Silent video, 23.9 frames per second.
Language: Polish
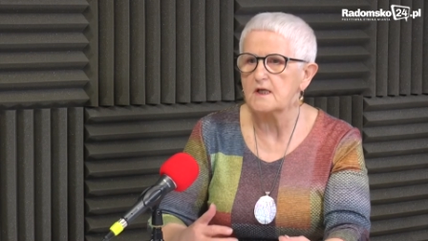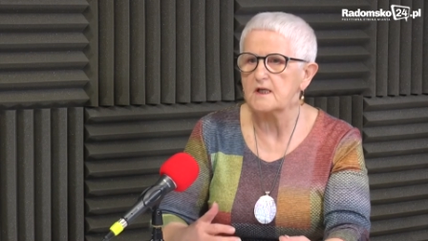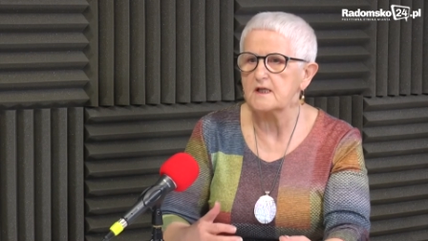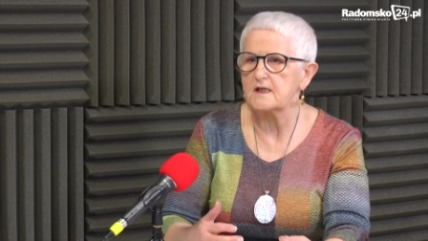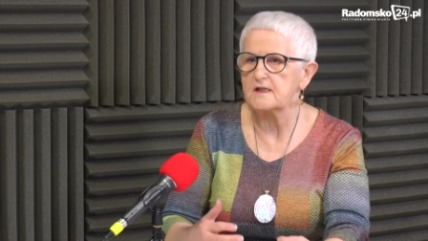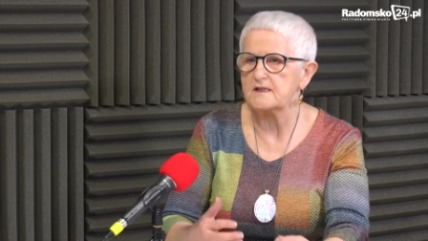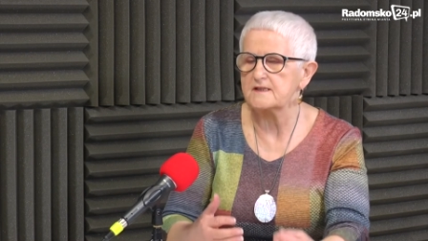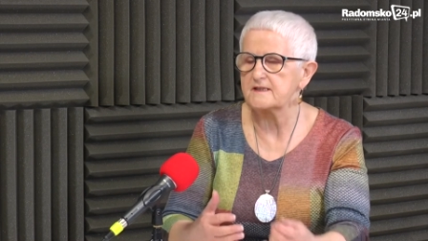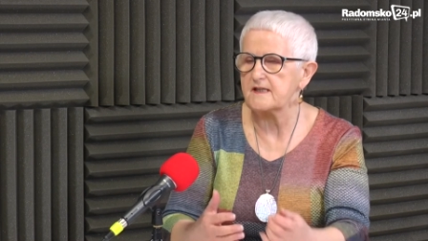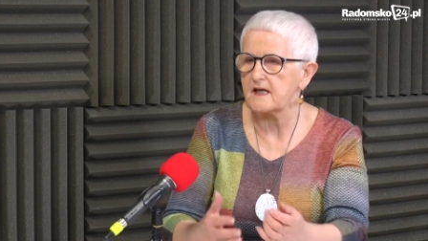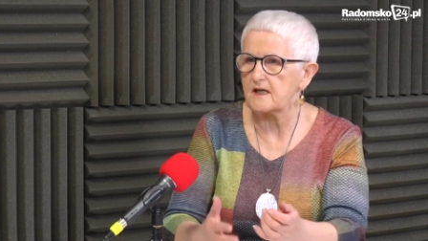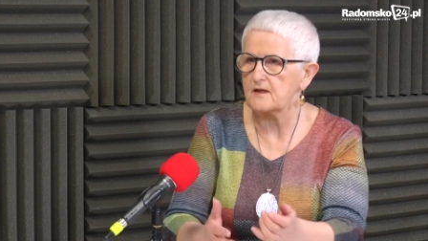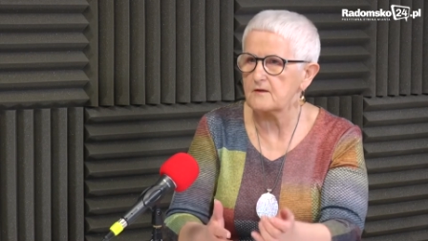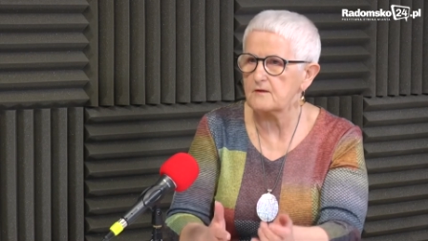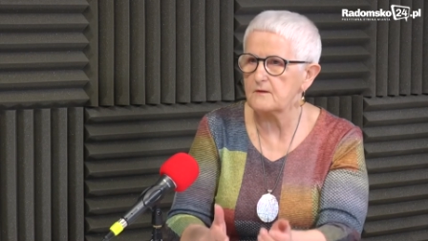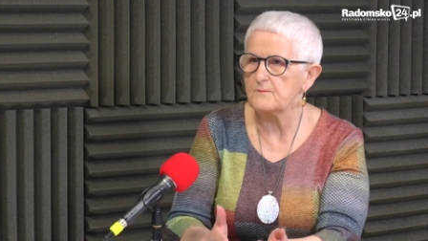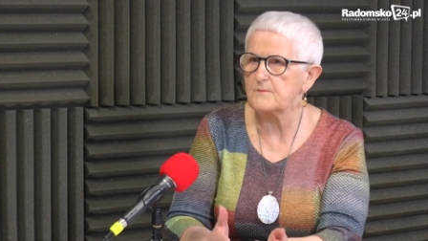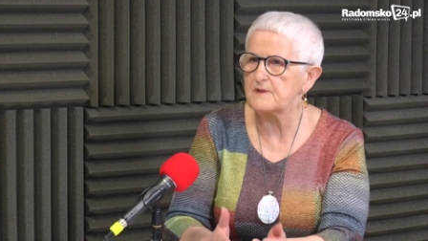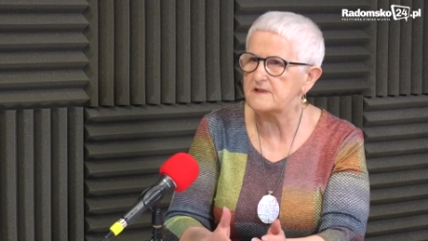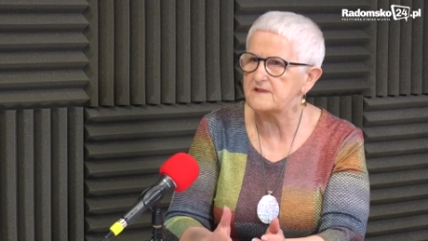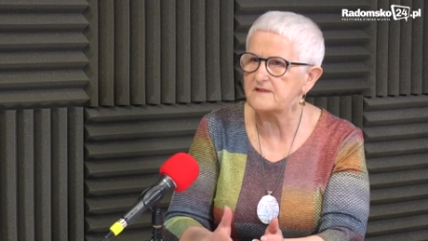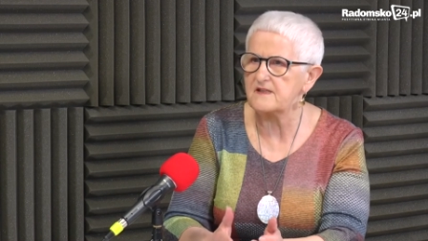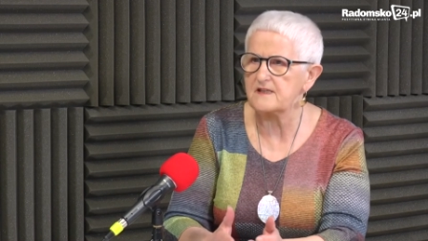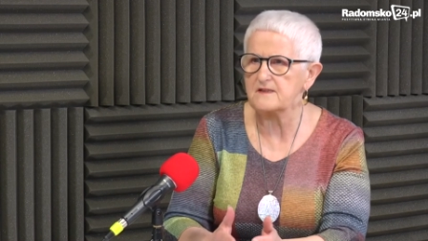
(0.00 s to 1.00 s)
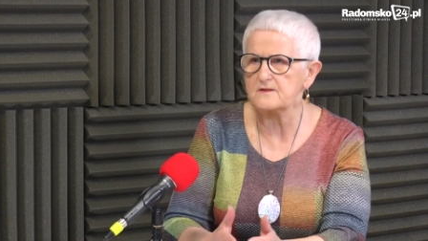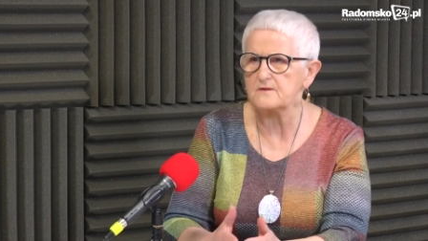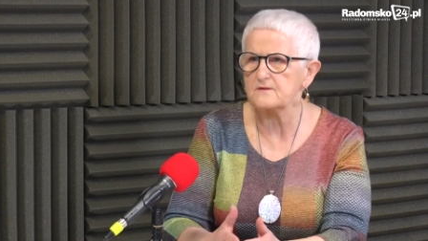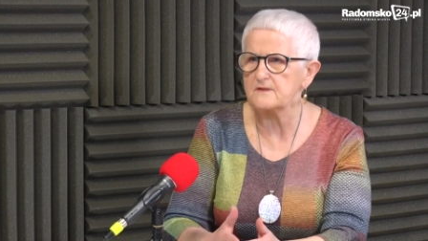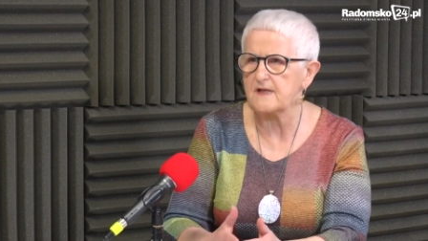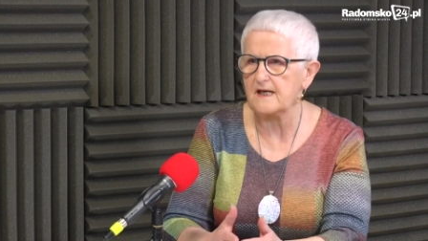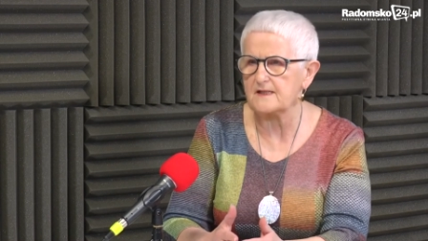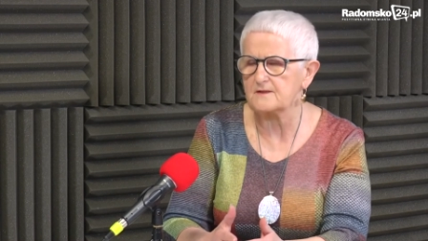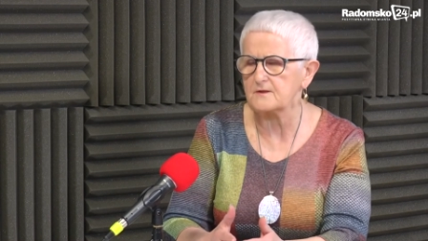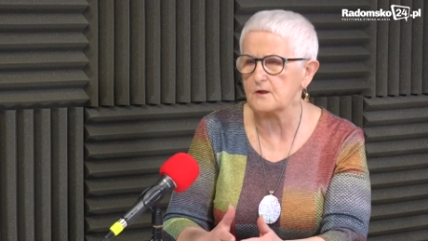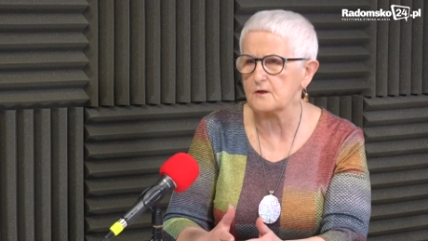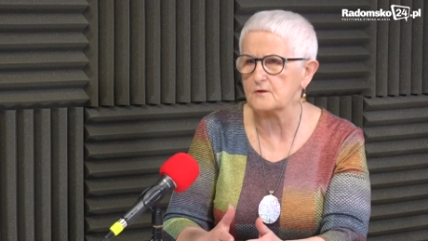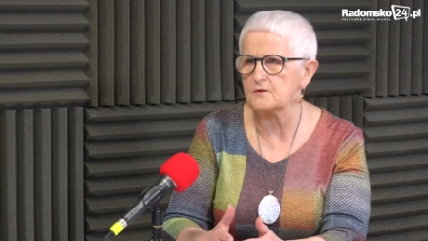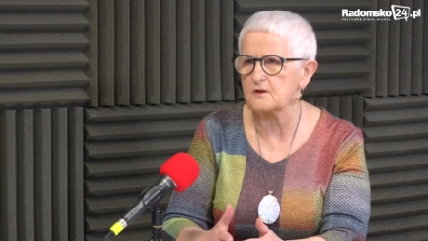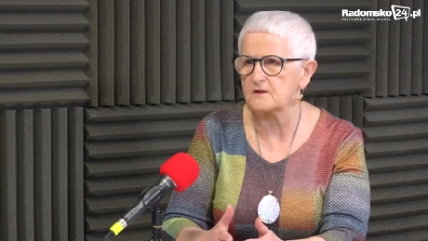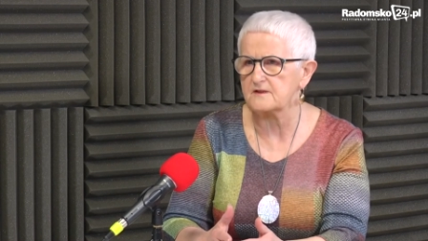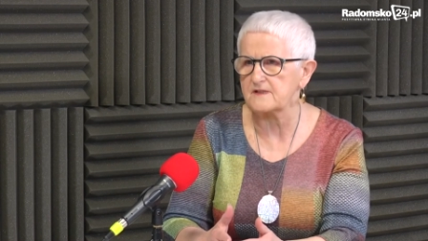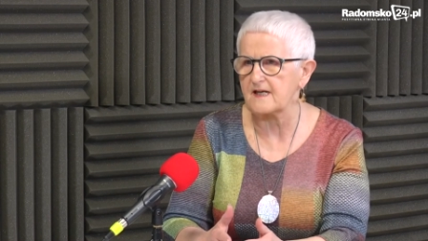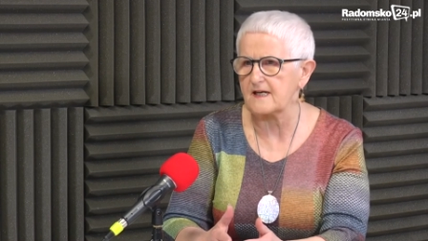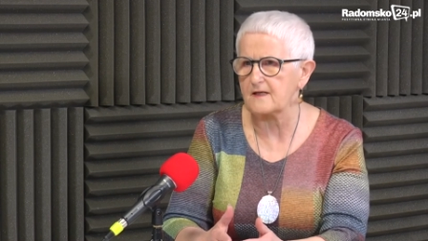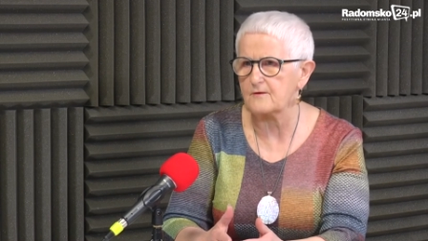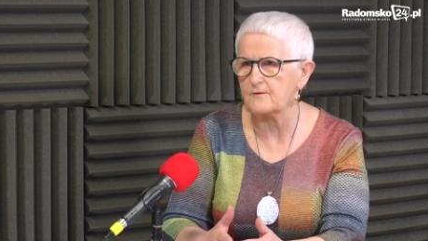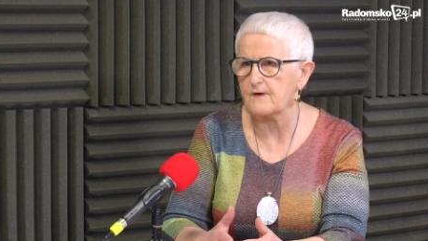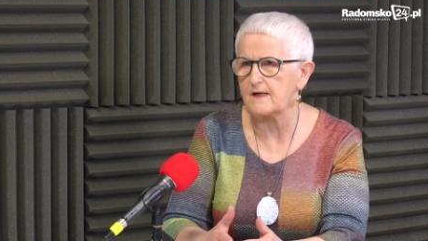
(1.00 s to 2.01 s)
e, bez względu na to, kto
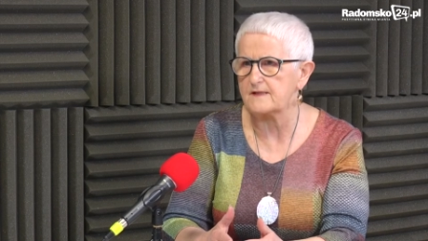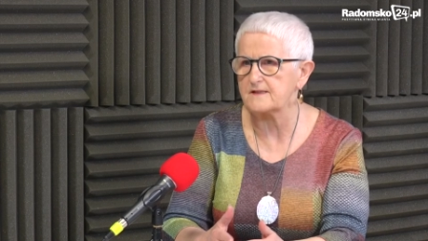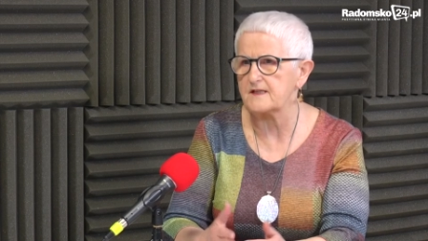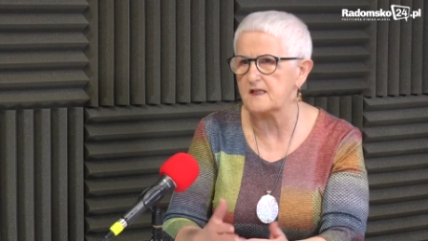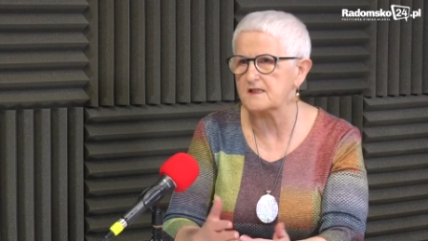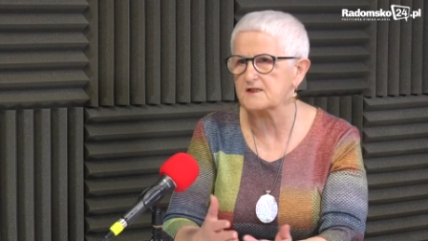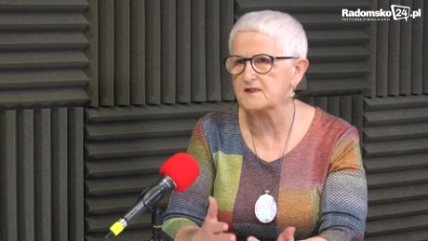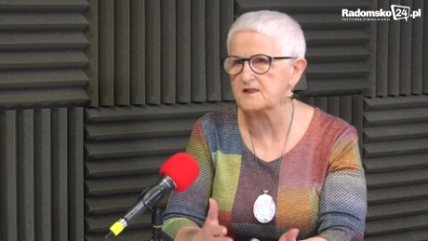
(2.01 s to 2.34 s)
zakłada,